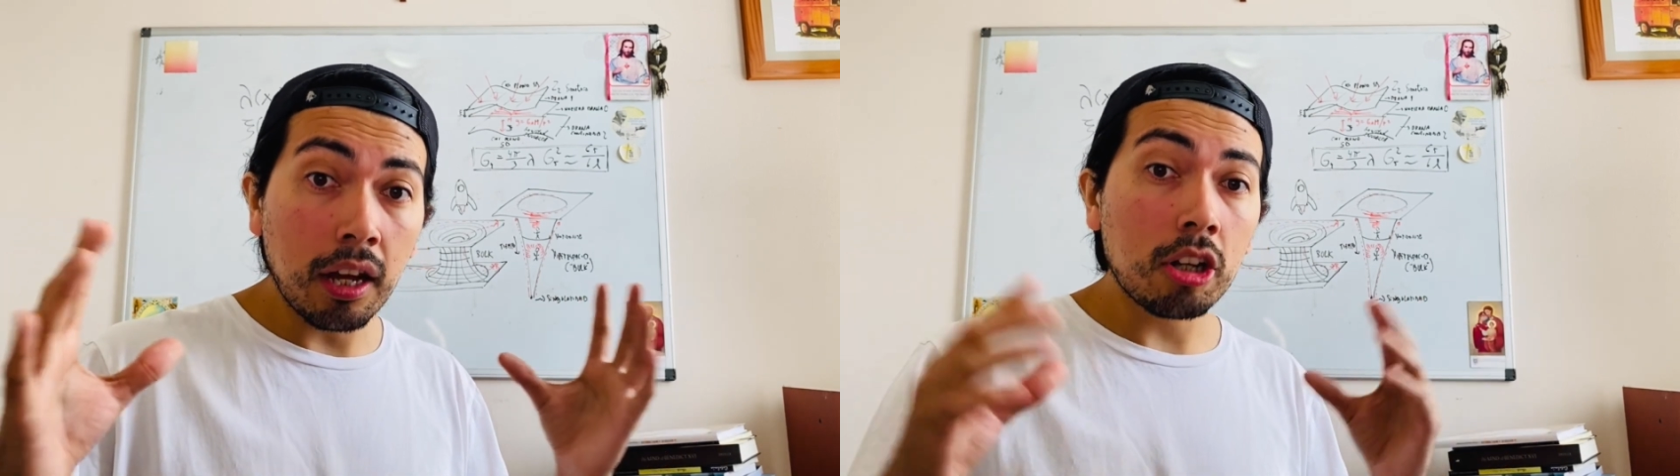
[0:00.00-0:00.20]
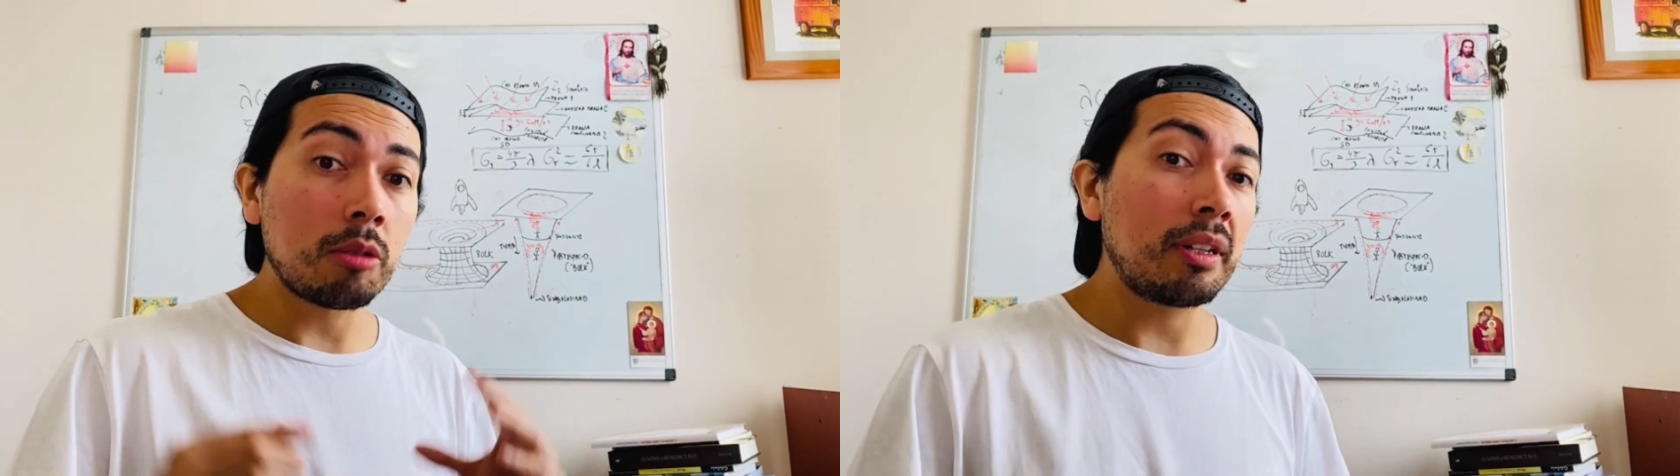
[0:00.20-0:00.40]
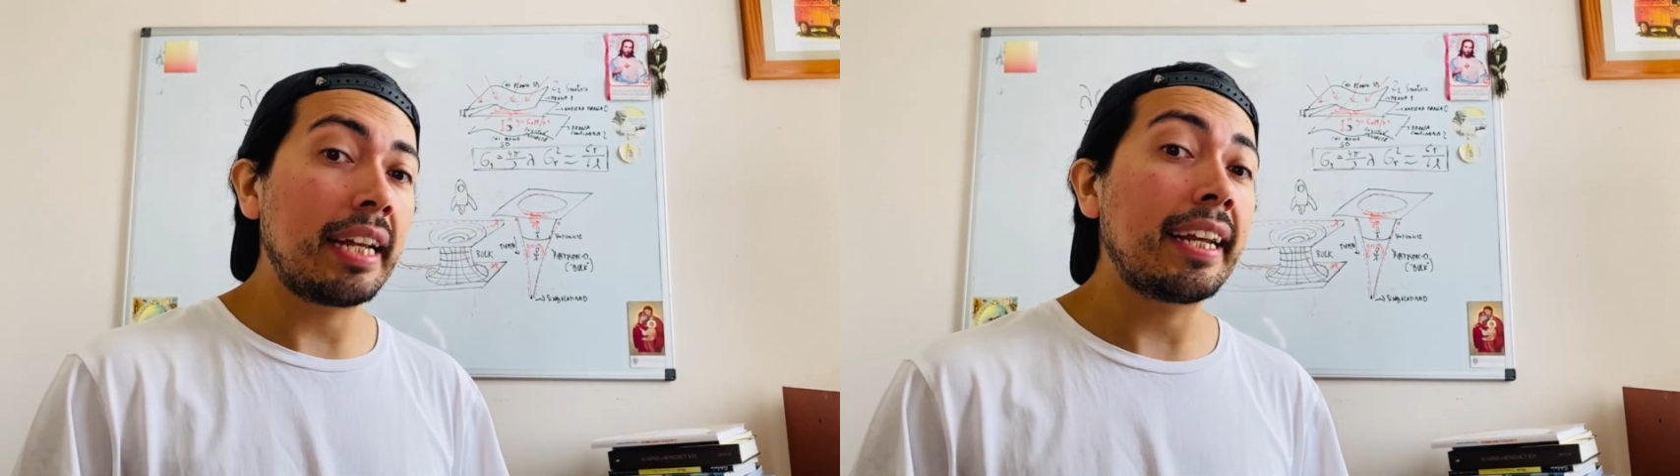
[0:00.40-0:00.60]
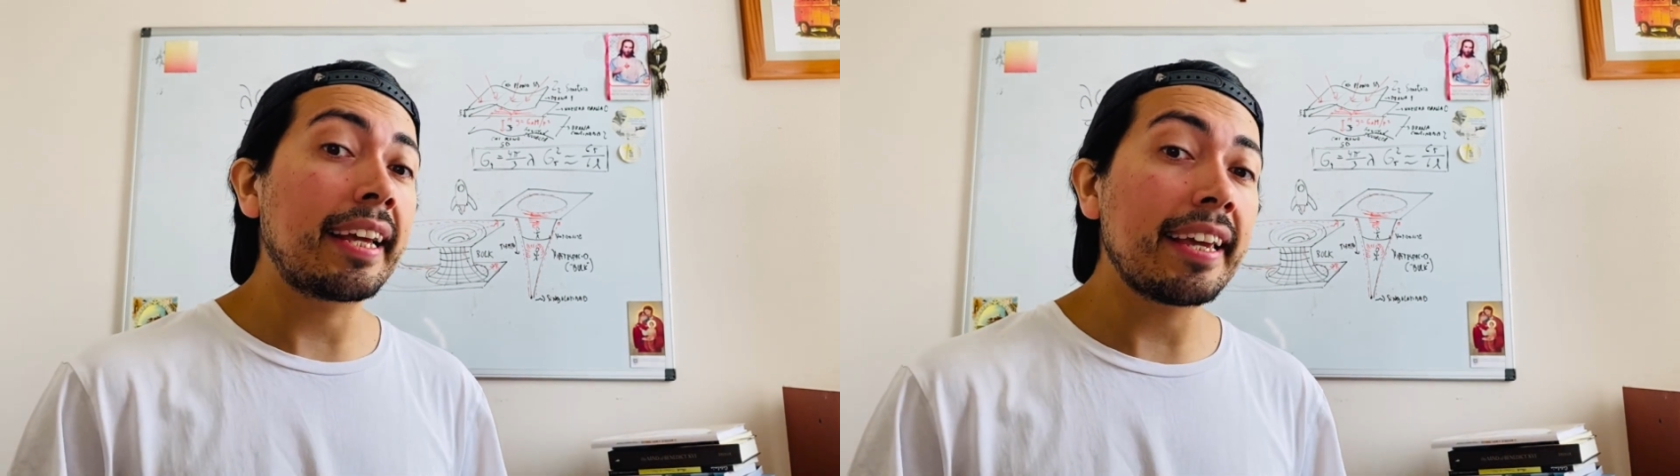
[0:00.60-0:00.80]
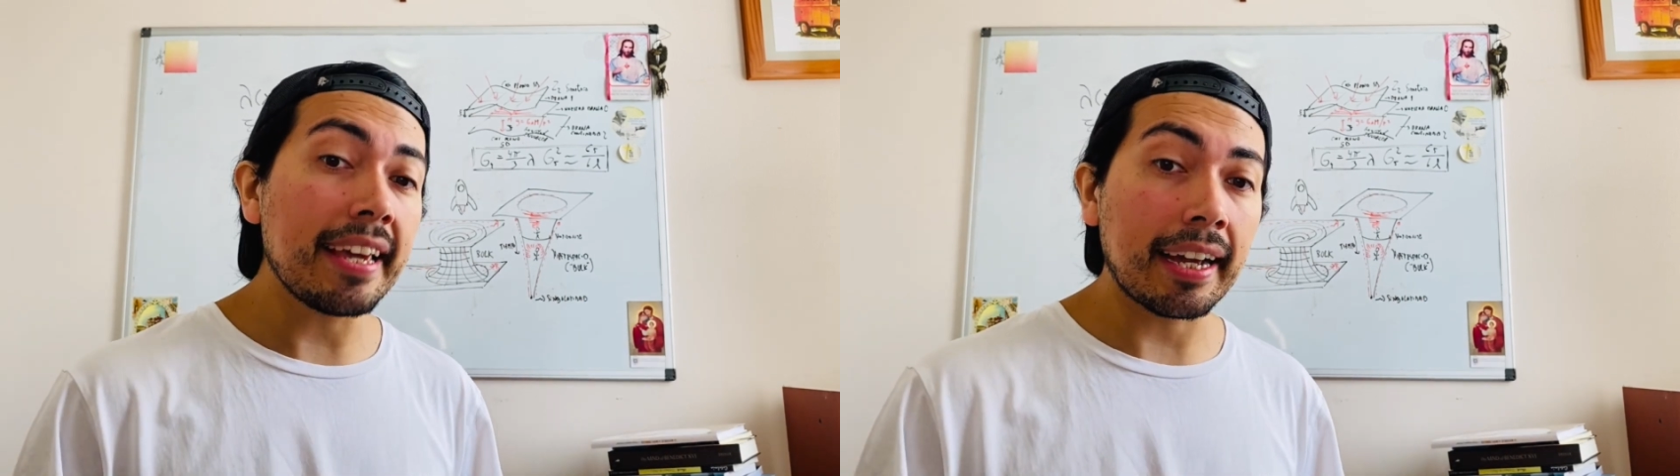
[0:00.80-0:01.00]
como la
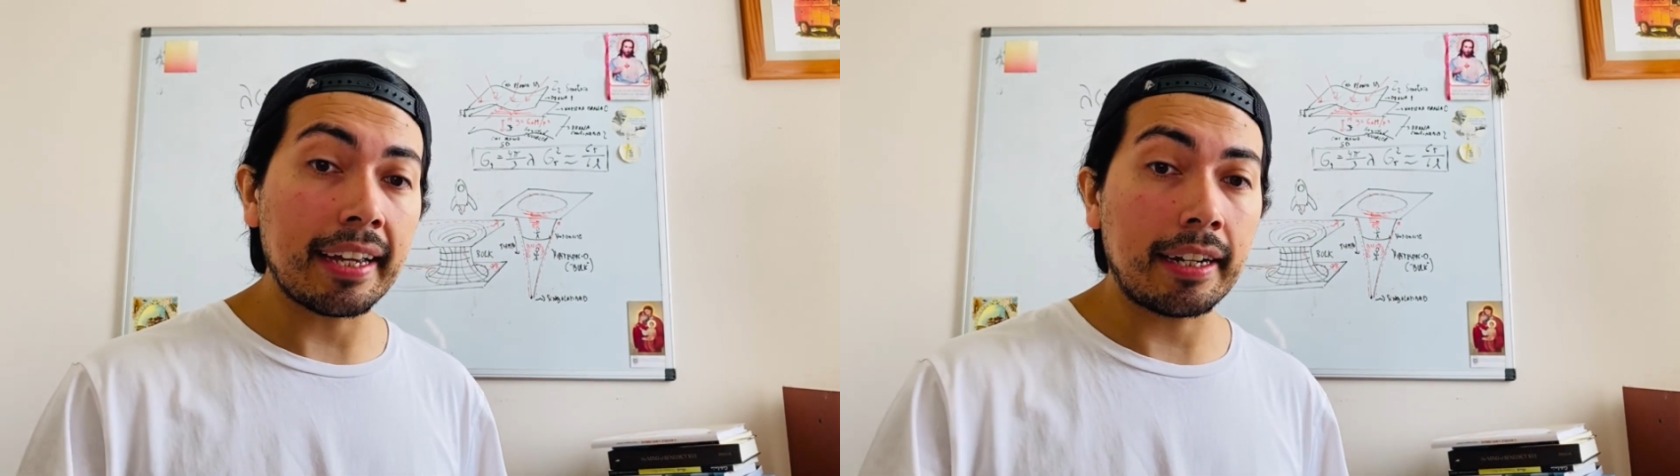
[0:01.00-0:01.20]
energía que